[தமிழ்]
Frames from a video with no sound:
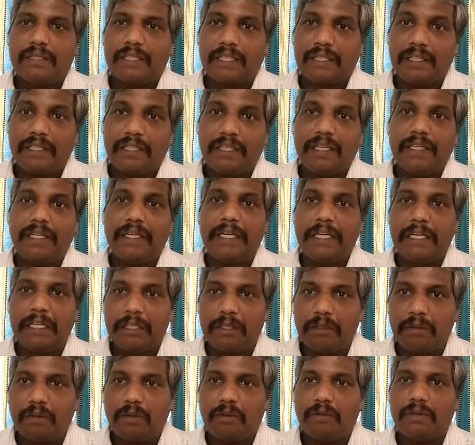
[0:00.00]
சந்ததியை
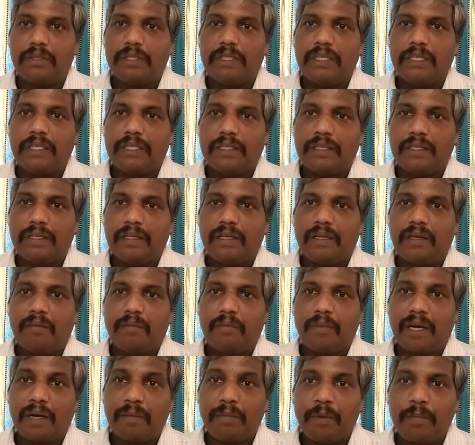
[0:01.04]
நீட்டித்துக் கொள்வது
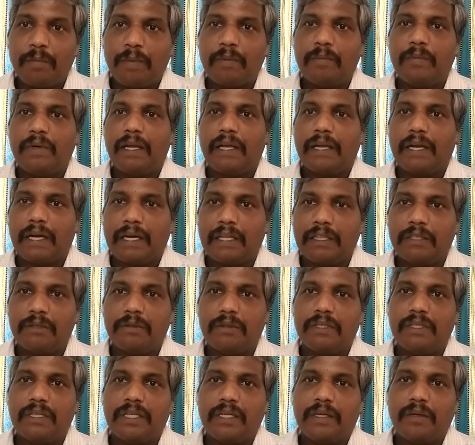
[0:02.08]
மரபு பண்புகளை
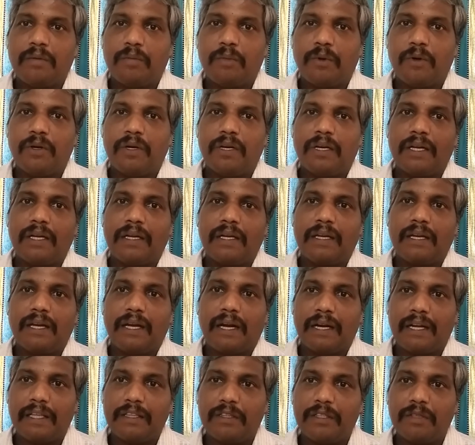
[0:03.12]
கடத்துவது போன்ற
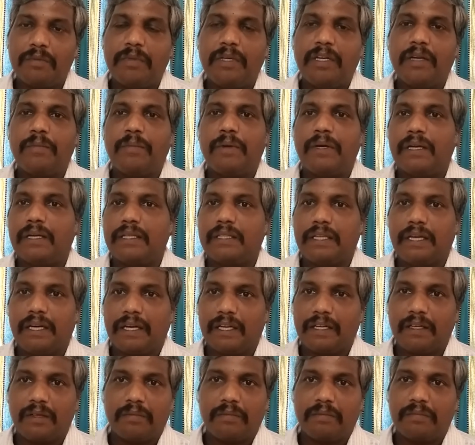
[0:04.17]
அனைத்தும் இனப்பெருக்கத்தில்
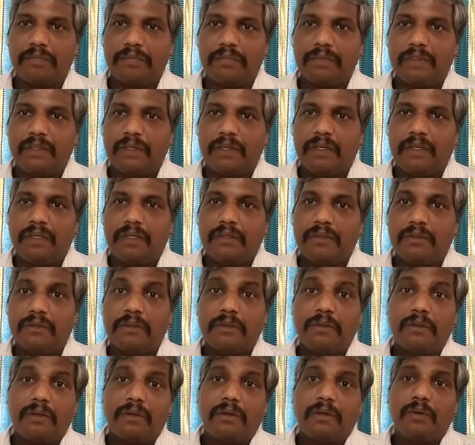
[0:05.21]
அடங்கும் ஸோ
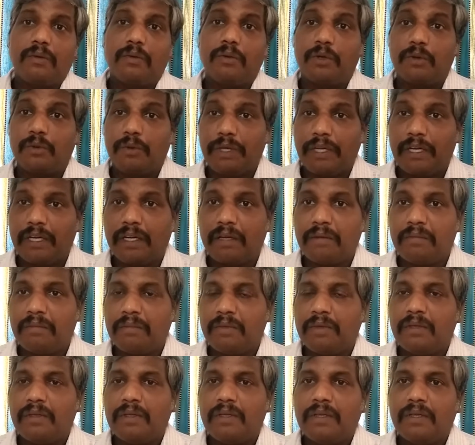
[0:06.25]
ஒரு உயிரினம்
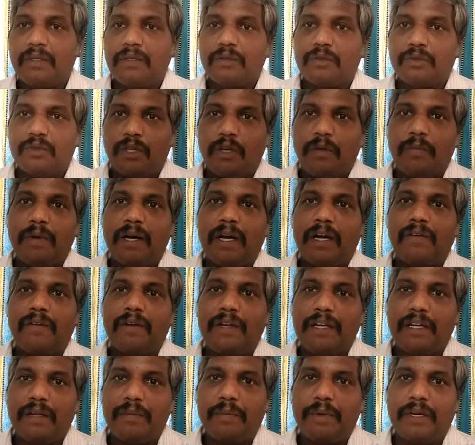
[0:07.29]
சுயமாகவே
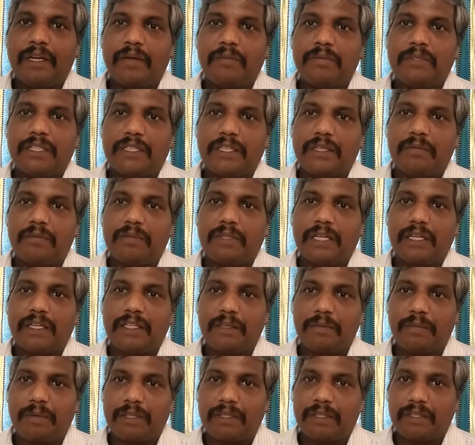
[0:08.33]
இனப்பெருக்கம் செய்யும்
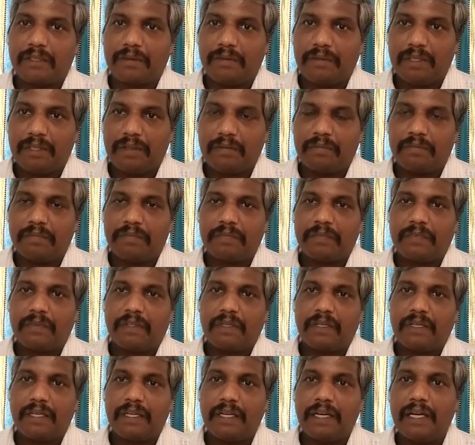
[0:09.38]
தகுதி பெற்றிருக்க வேண்டும்
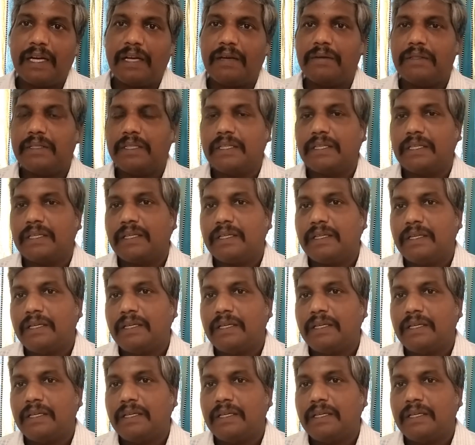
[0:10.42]
இரண்டாவது